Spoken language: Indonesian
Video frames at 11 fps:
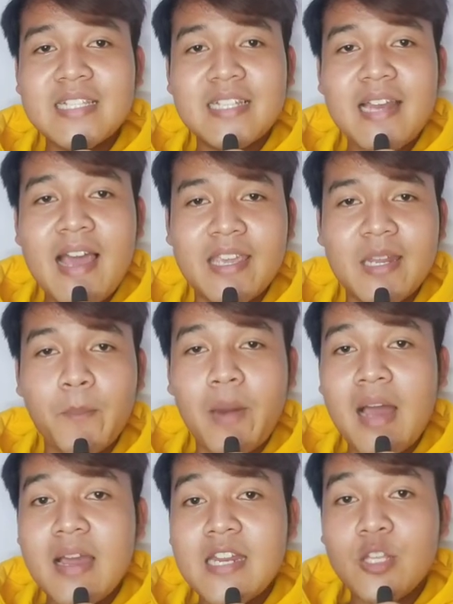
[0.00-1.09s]
sisi lain,
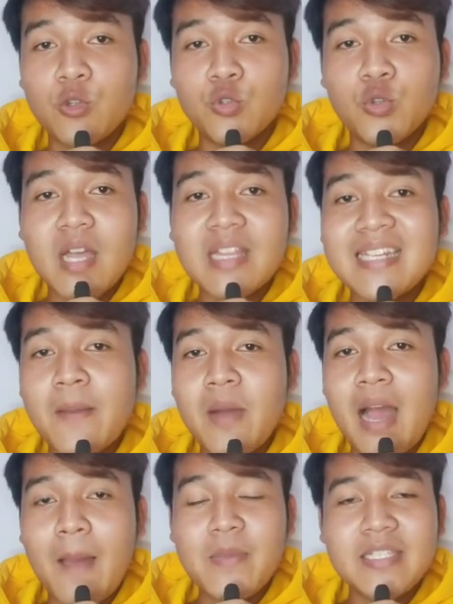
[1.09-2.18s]
pelanggan itu juga tidak
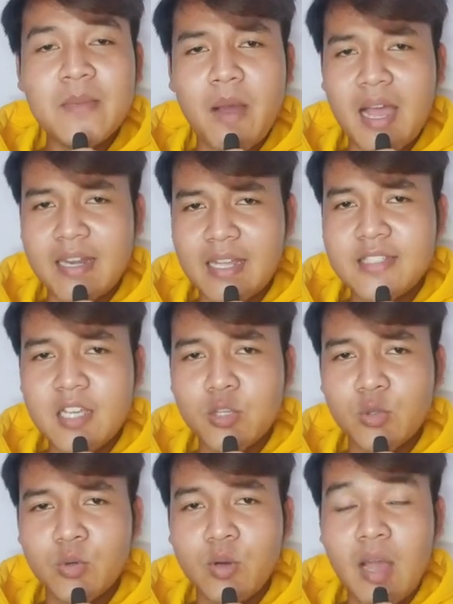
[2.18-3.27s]
menghabisi makanannya
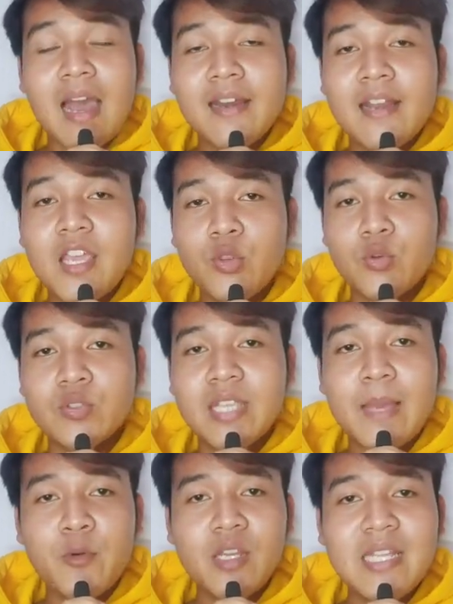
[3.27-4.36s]
tuh. Karena itu,
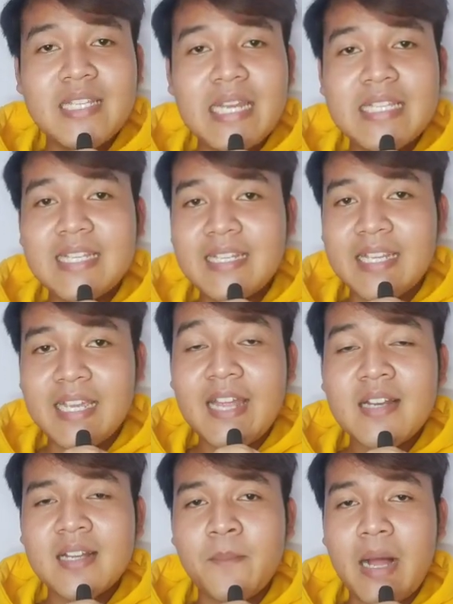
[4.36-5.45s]
si ibu ini jadi sedih
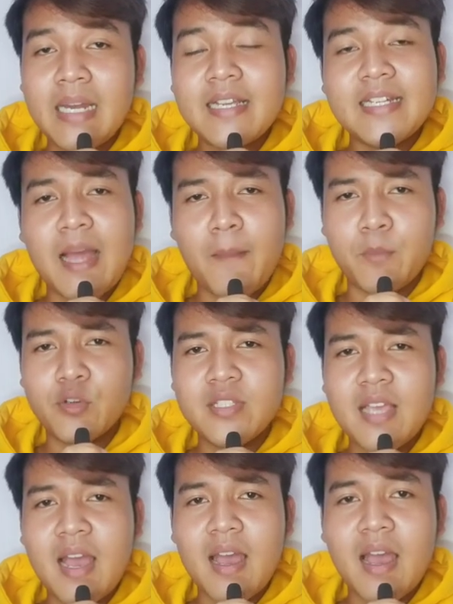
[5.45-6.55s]
dan kembali ke
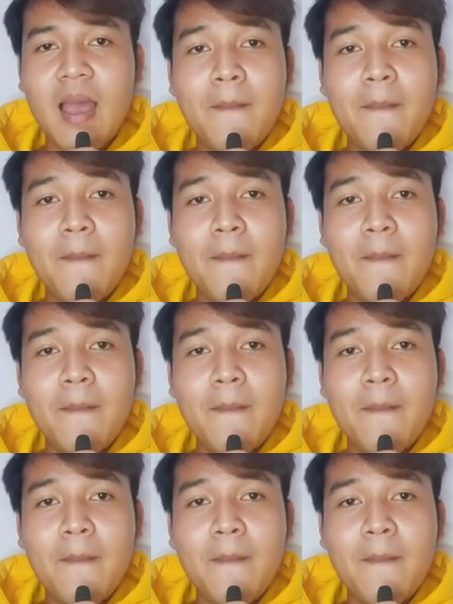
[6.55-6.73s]
dapurnya